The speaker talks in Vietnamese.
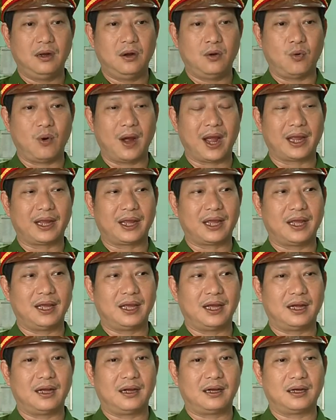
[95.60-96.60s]
ngoài cái
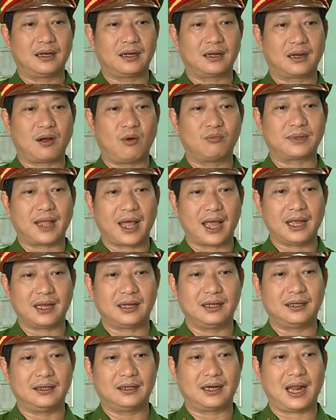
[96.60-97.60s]
công tác
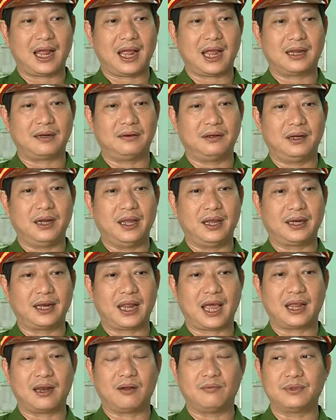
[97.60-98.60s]
ra hiện
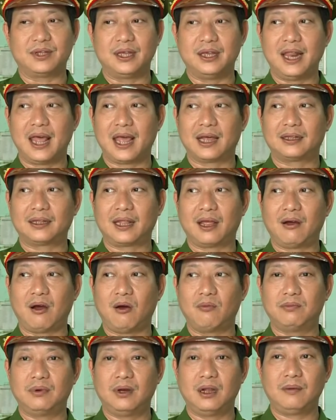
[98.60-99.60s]
nay đồng chí đang theo
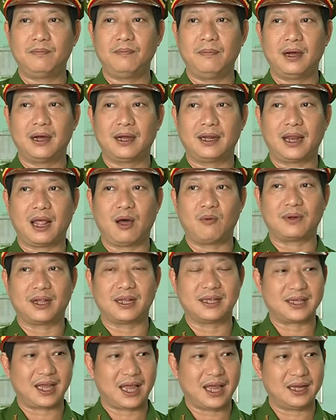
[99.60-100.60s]
học lớp đại học
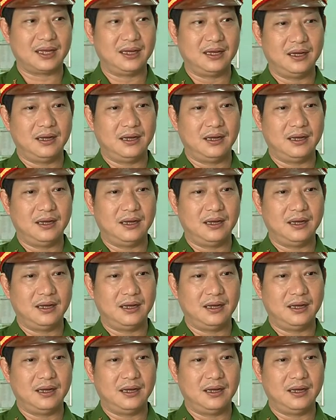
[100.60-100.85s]
cảnh sát